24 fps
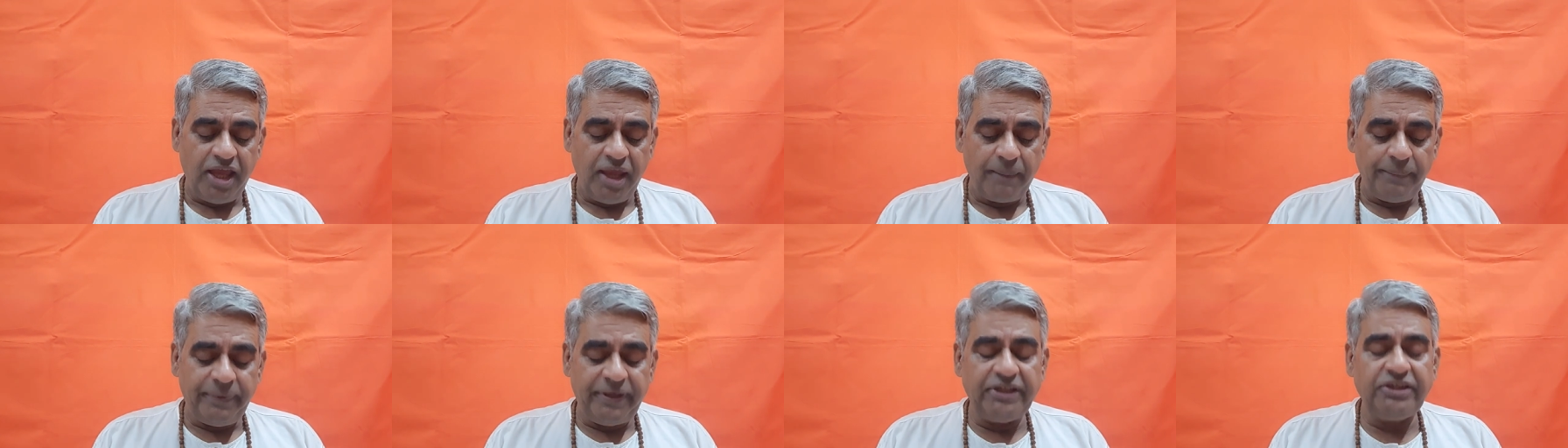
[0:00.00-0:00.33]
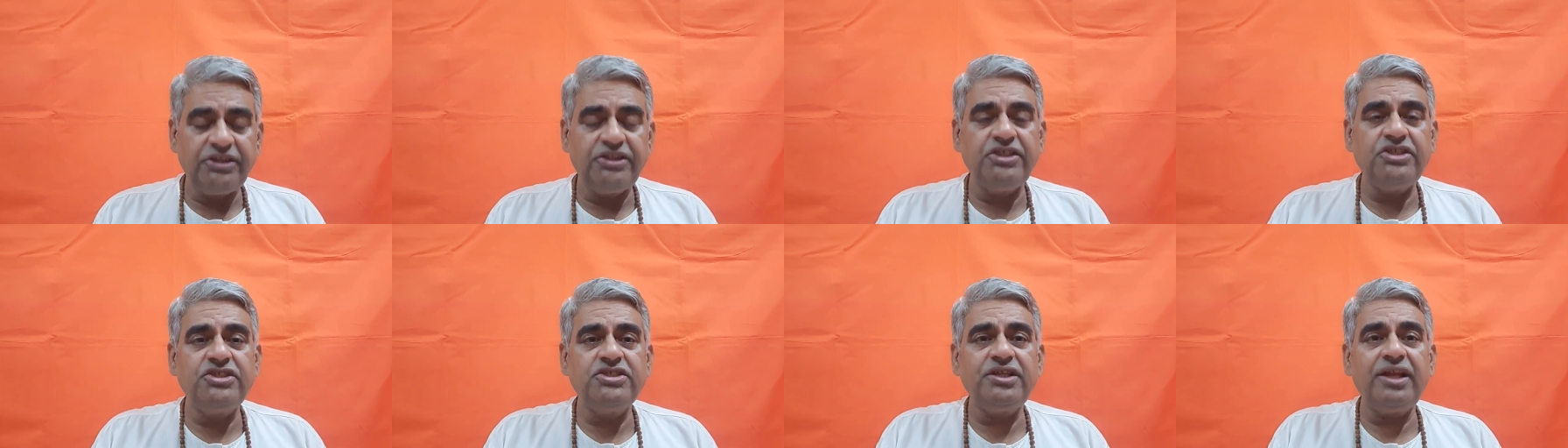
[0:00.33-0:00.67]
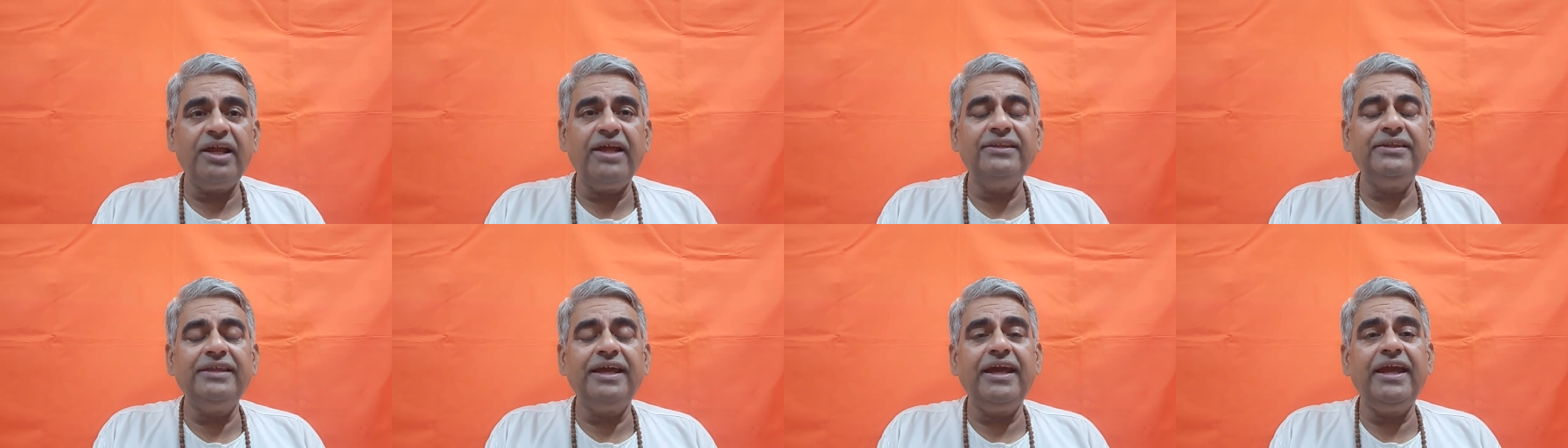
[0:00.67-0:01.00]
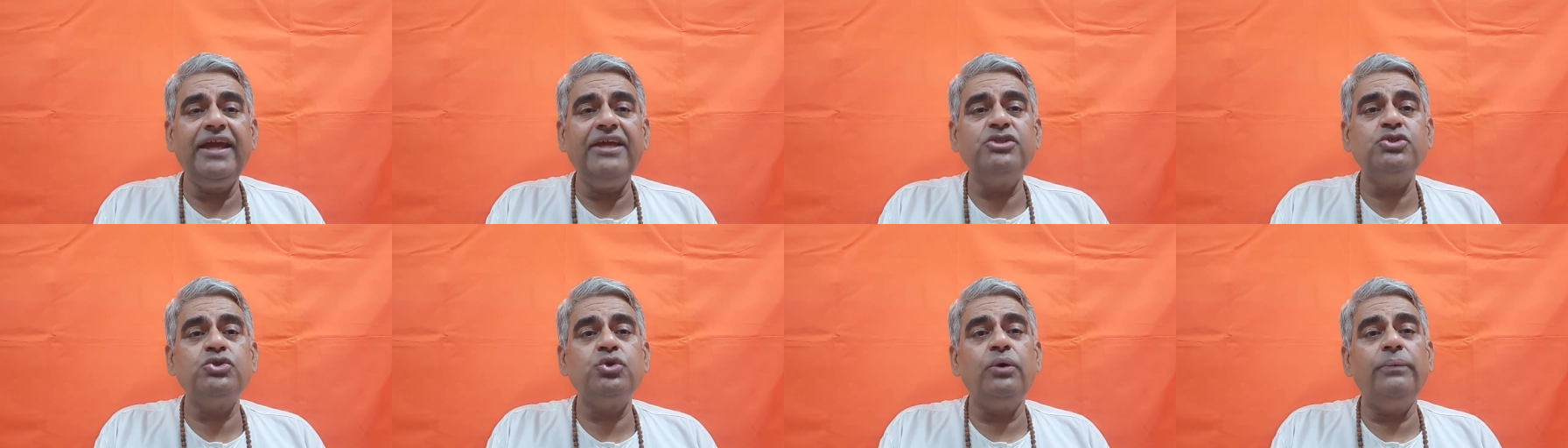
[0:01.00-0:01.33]
फिर तीसरा था
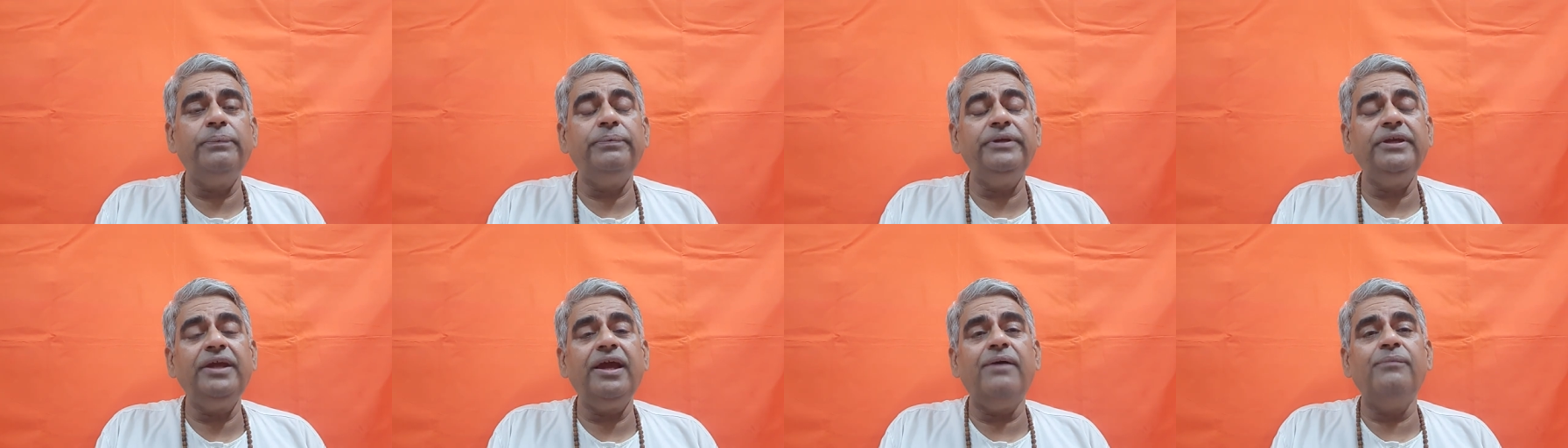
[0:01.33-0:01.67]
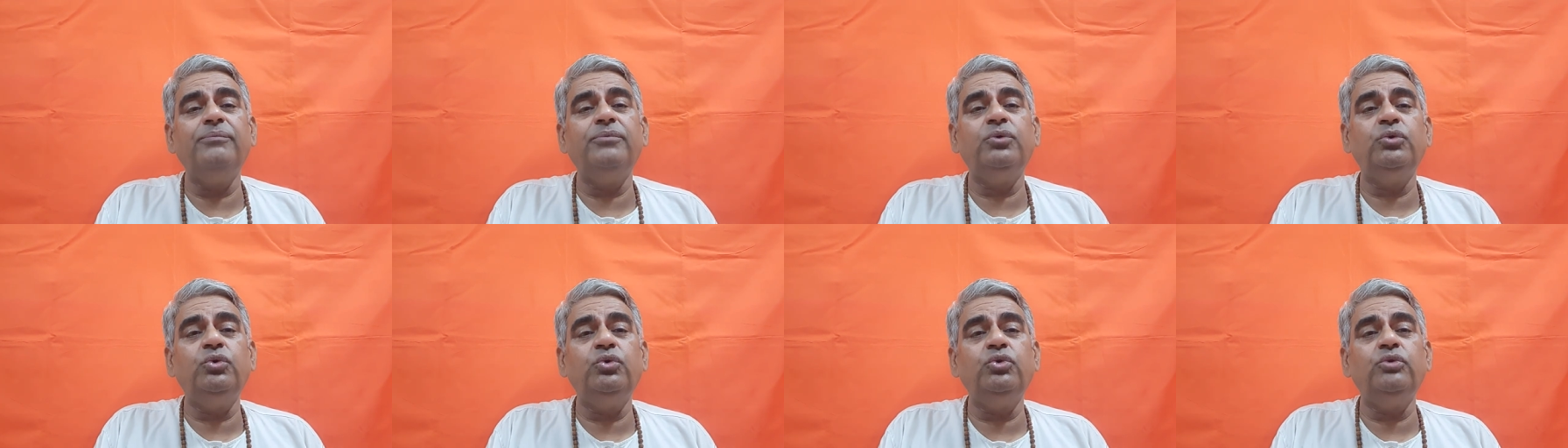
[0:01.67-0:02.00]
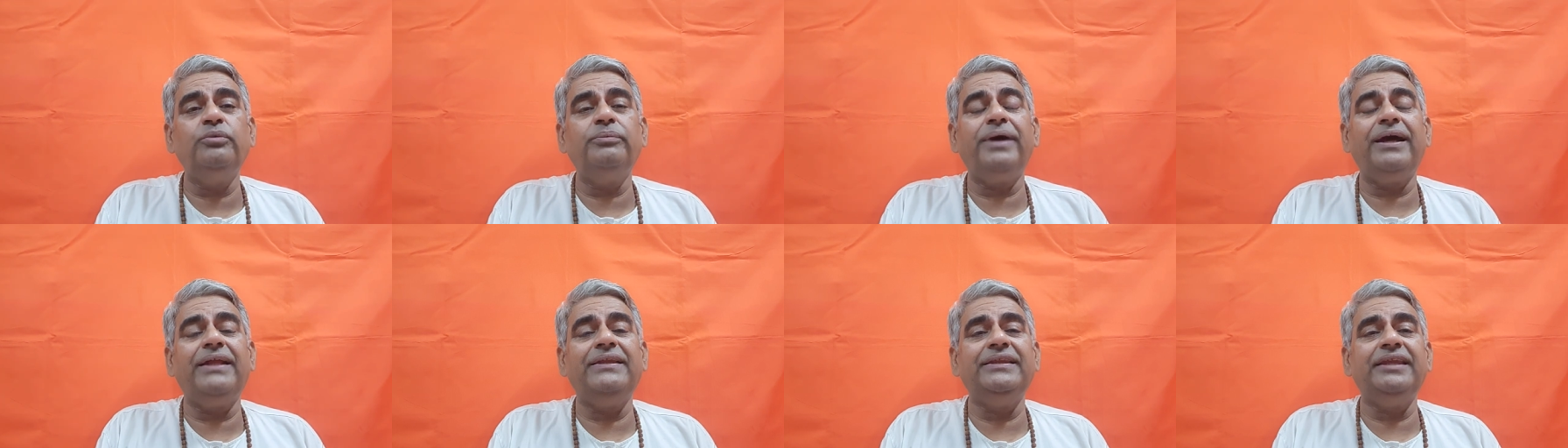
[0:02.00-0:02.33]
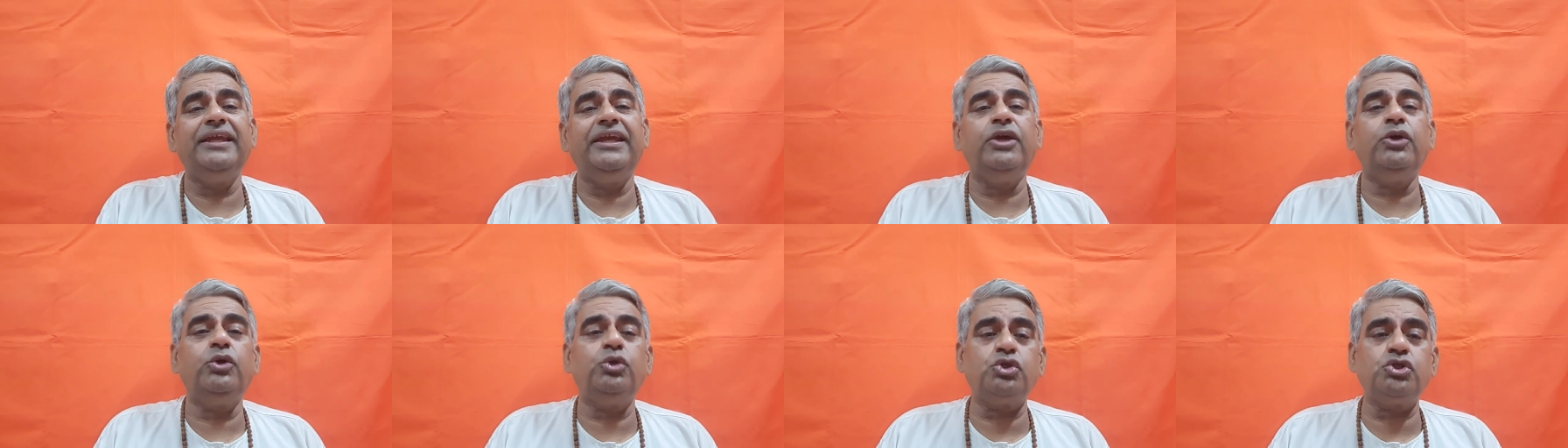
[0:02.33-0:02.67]
है जो भी आप गुरु
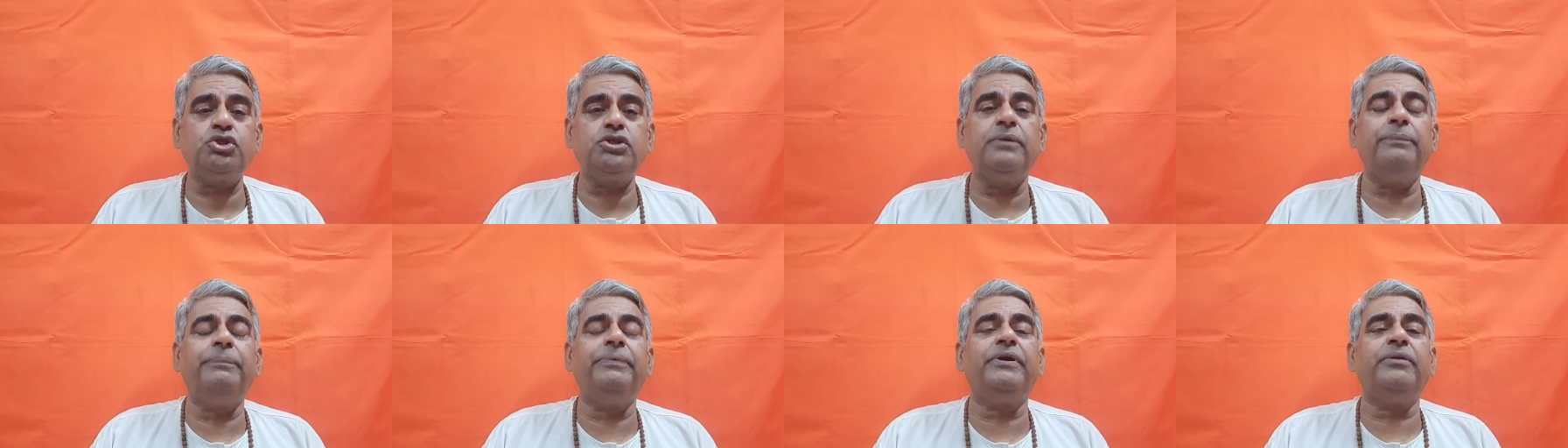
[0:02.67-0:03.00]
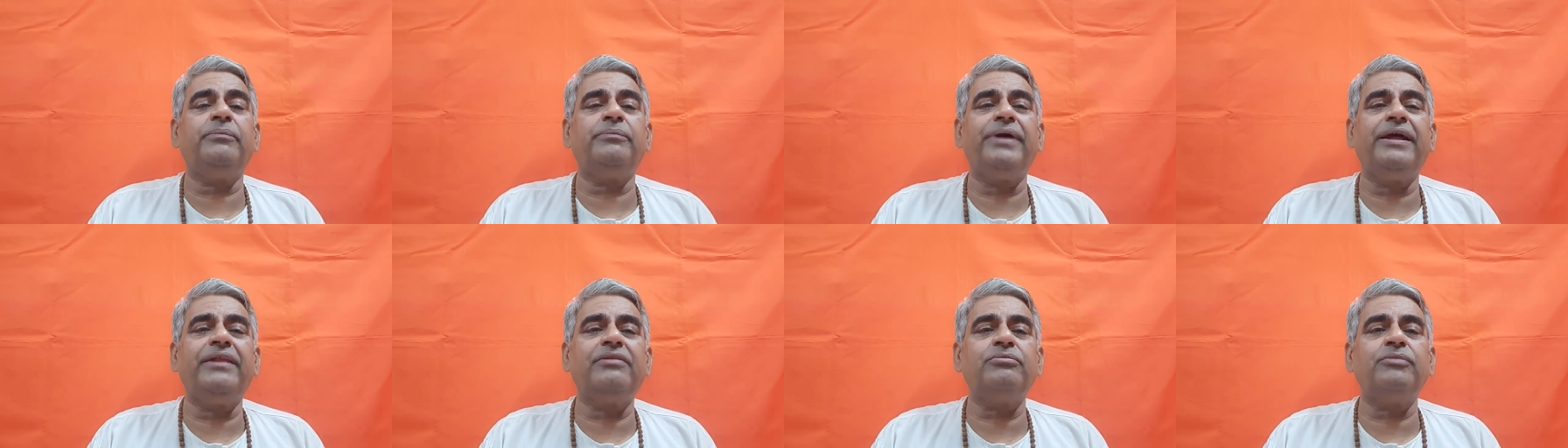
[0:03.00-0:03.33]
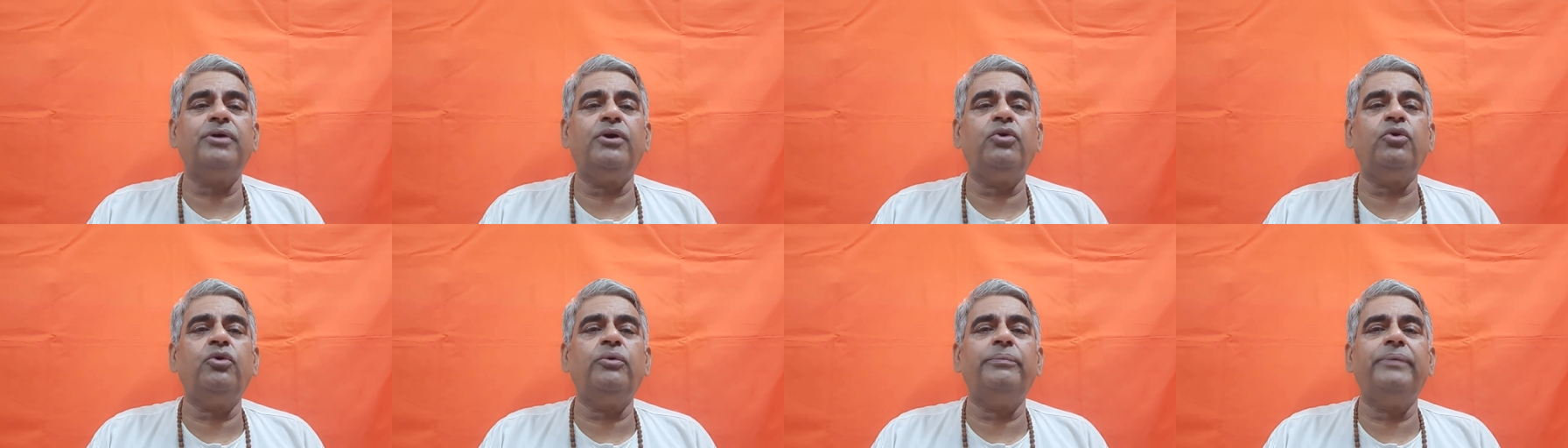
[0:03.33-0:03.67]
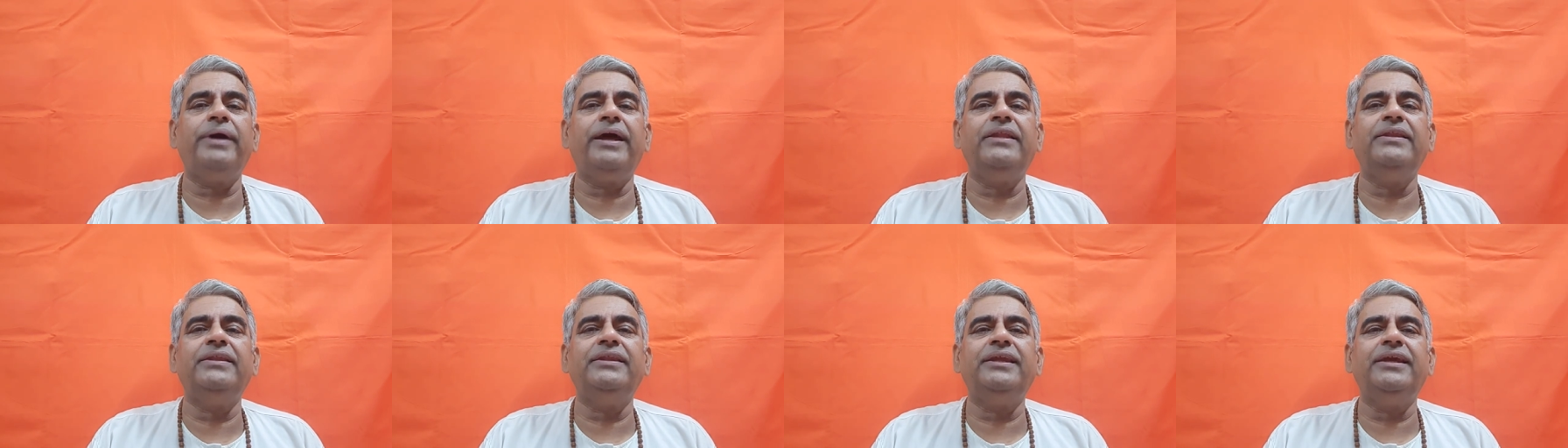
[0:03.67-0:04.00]
मानते हैं कृष्ण परमात्मा को
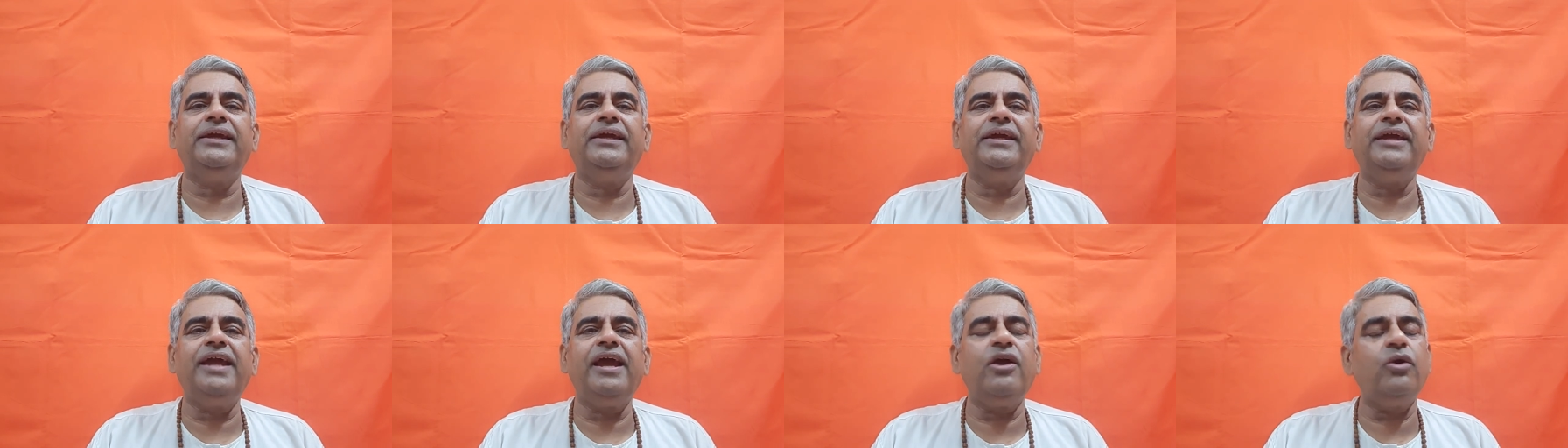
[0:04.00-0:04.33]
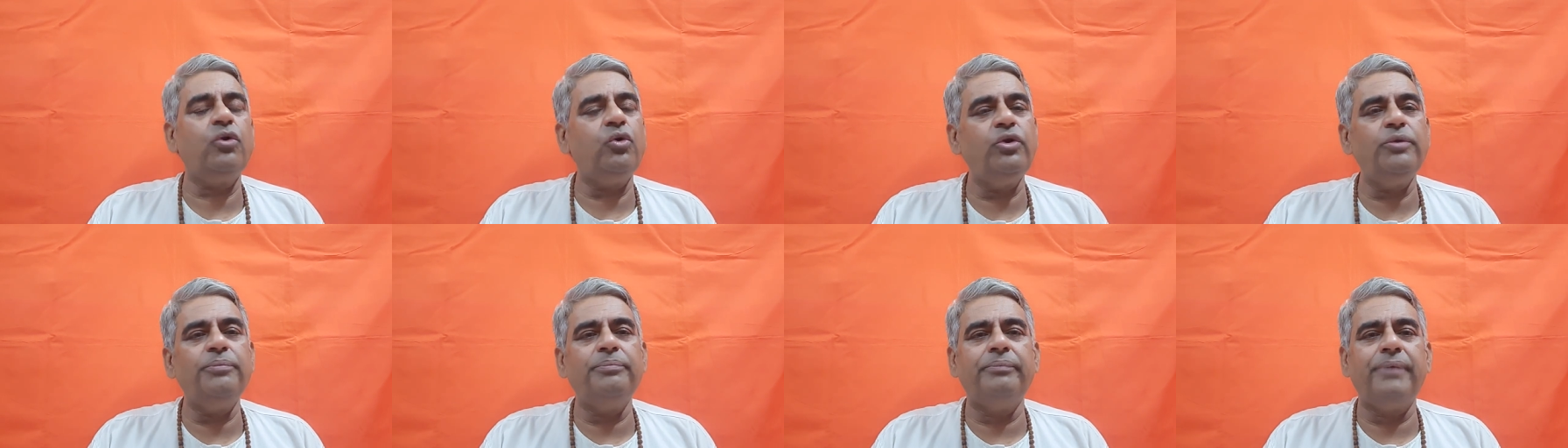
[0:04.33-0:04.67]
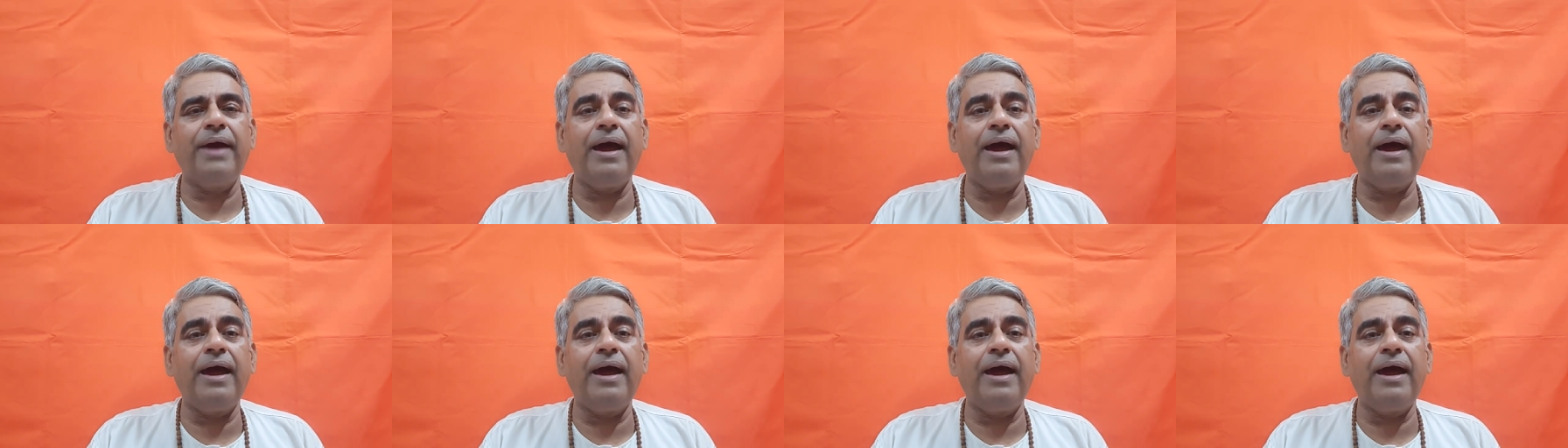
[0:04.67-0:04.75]
मानते हैं या कोई